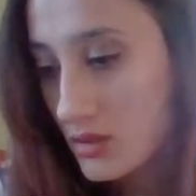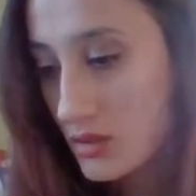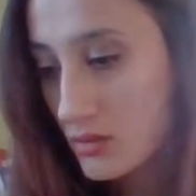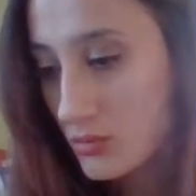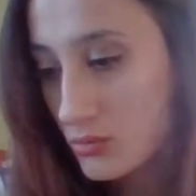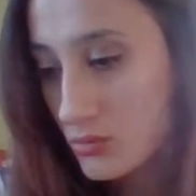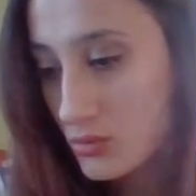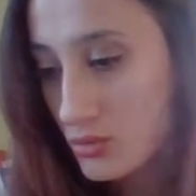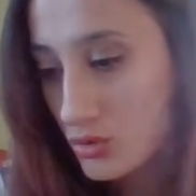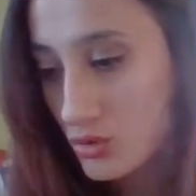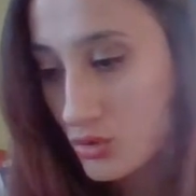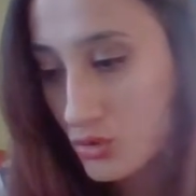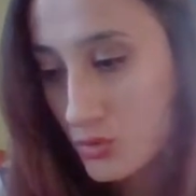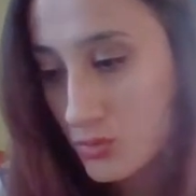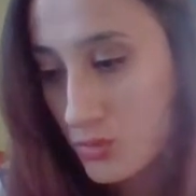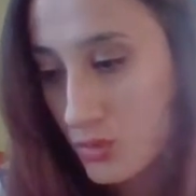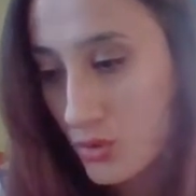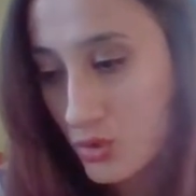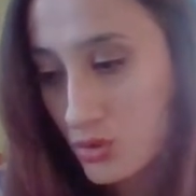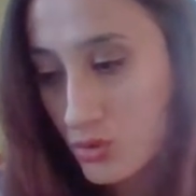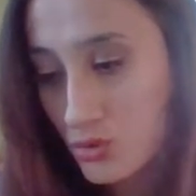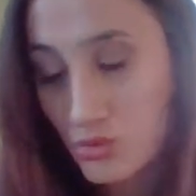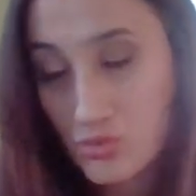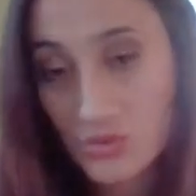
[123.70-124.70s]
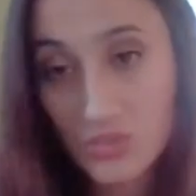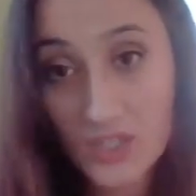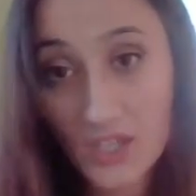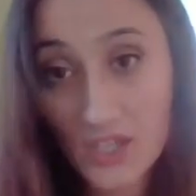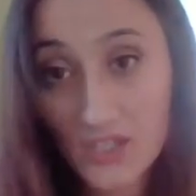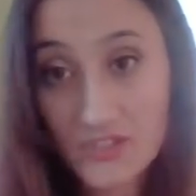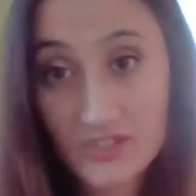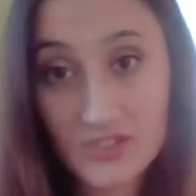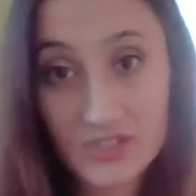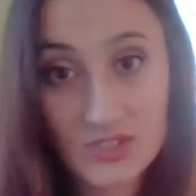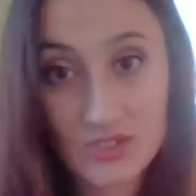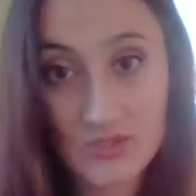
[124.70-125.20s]
büyük boy
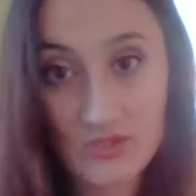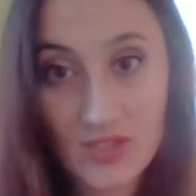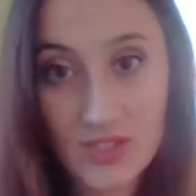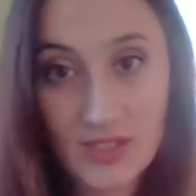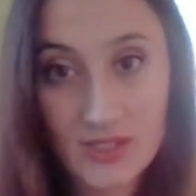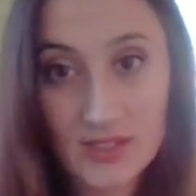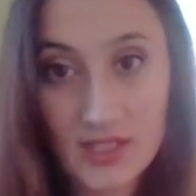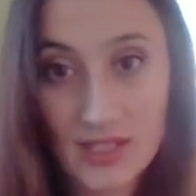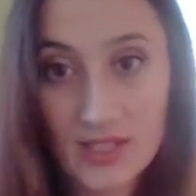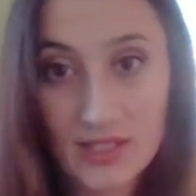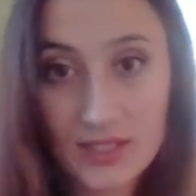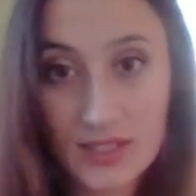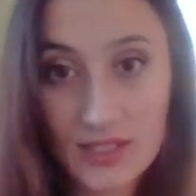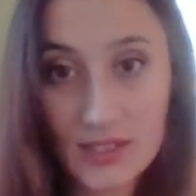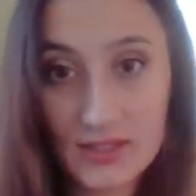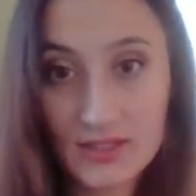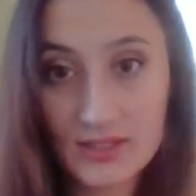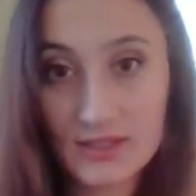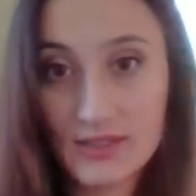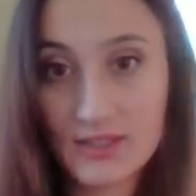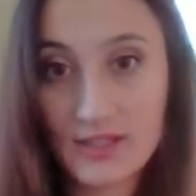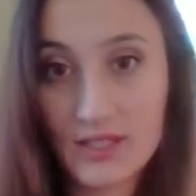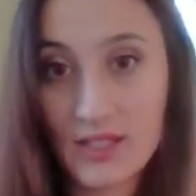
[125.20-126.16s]
üçgen cetvel derken